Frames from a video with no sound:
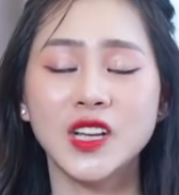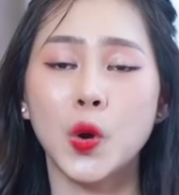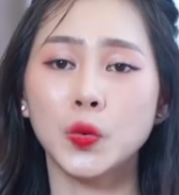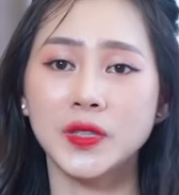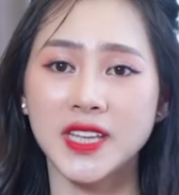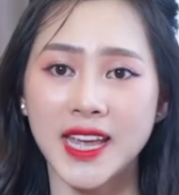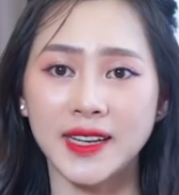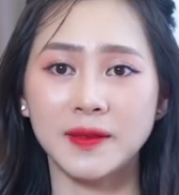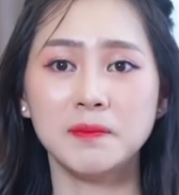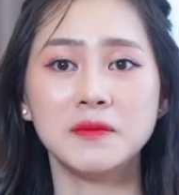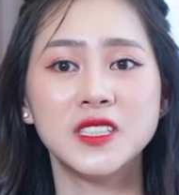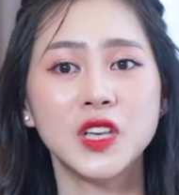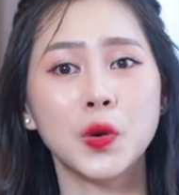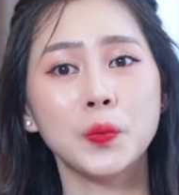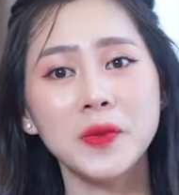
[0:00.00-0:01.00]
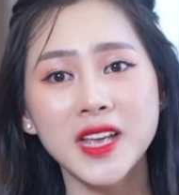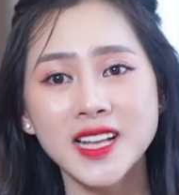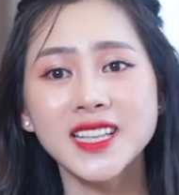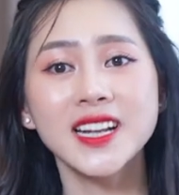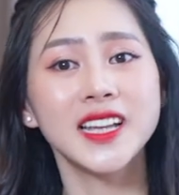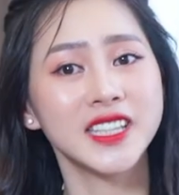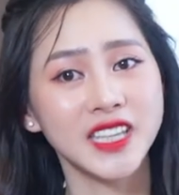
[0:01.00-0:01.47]
nhậu nhẹt rượu
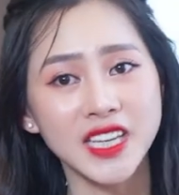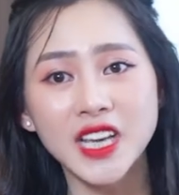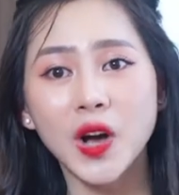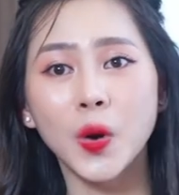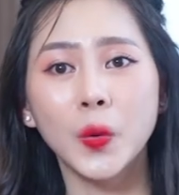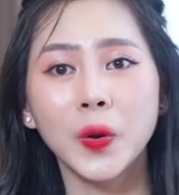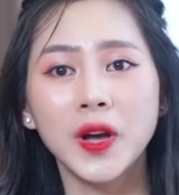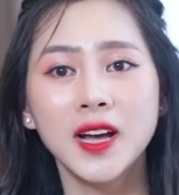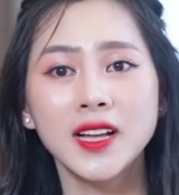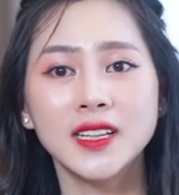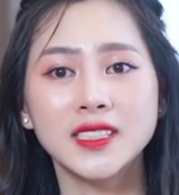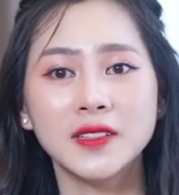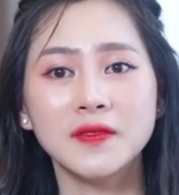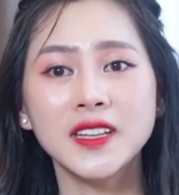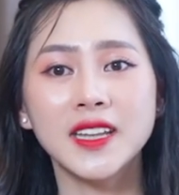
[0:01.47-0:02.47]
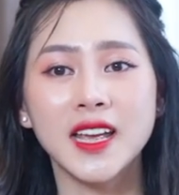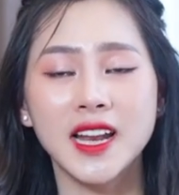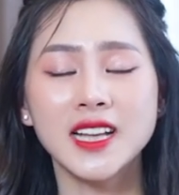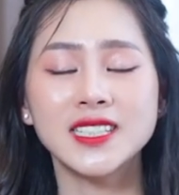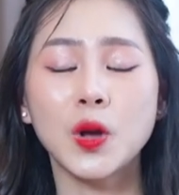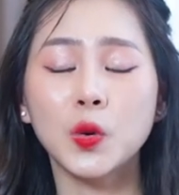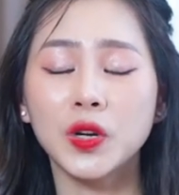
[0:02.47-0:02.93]
bia rất là nhiều. Nhiều. Chính vì
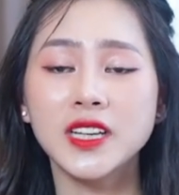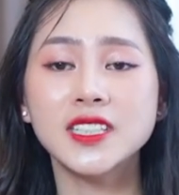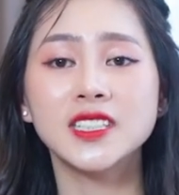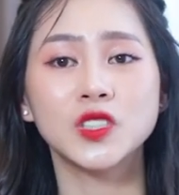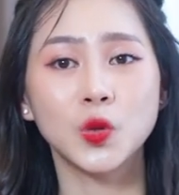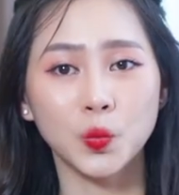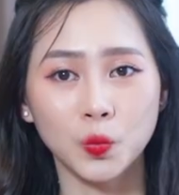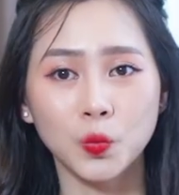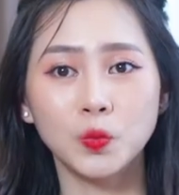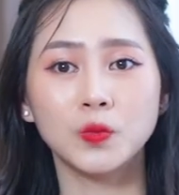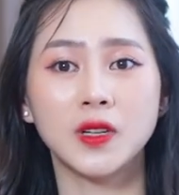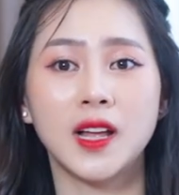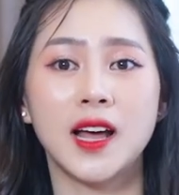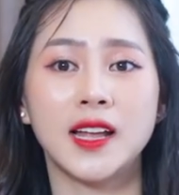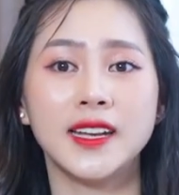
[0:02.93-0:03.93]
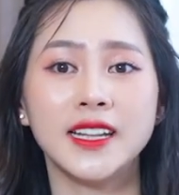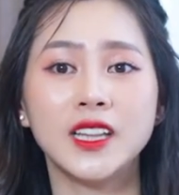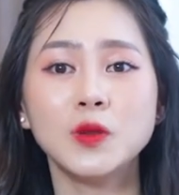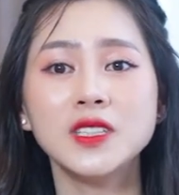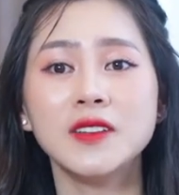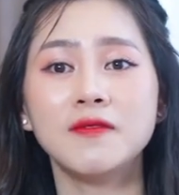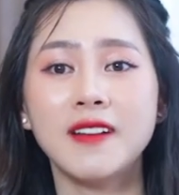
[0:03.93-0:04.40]
thế là sau khi sử dụng
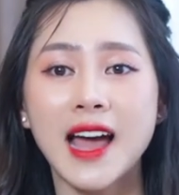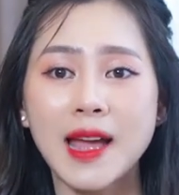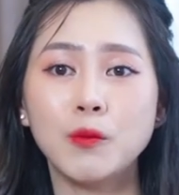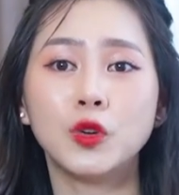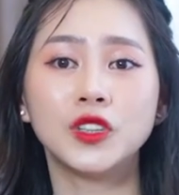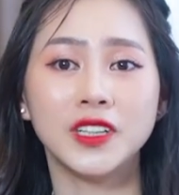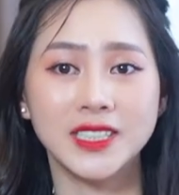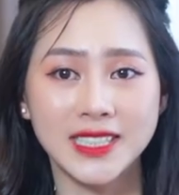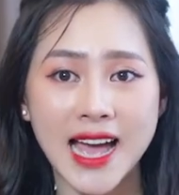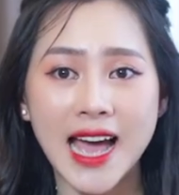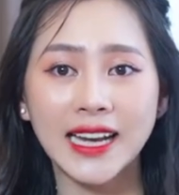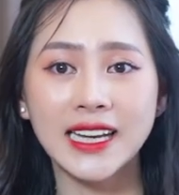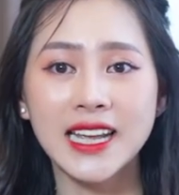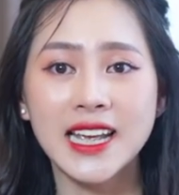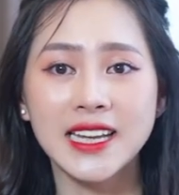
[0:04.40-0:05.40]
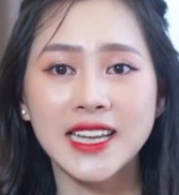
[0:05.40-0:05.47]
Detoxify một thời gian